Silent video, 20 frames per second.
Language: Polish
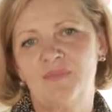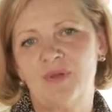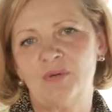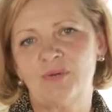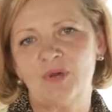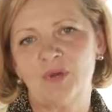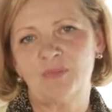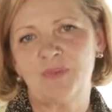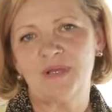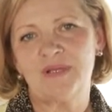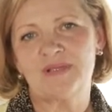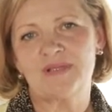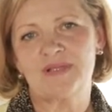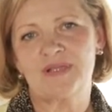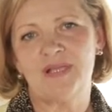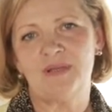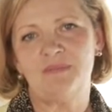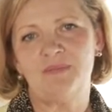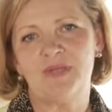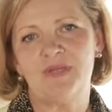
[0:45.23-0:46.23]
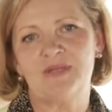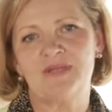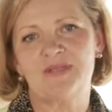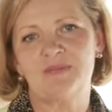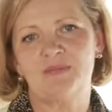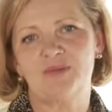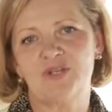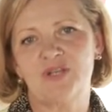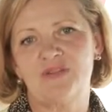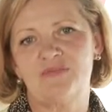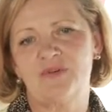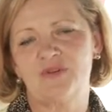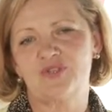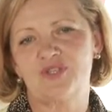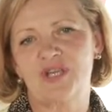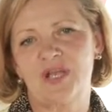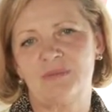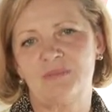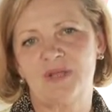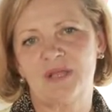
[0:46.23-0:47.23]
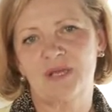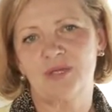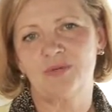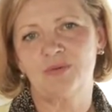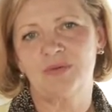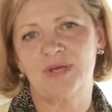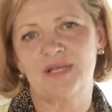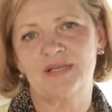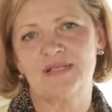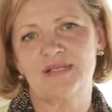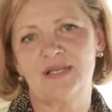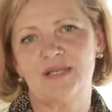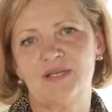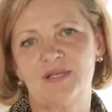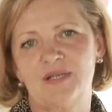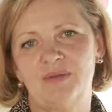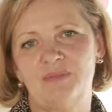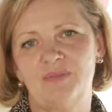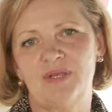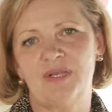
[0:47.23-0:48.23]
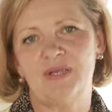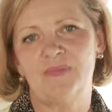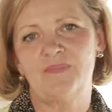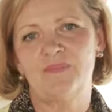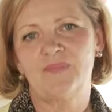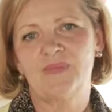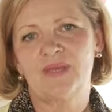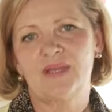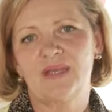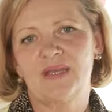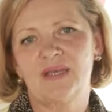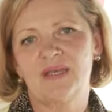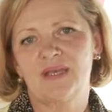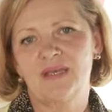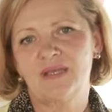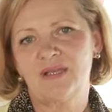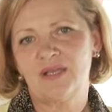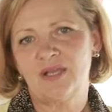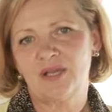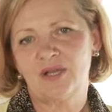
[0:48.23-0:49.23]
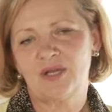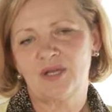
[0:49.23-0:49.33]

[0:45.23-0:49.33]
europejskimi, z możliwościami edukacyjnymi e, i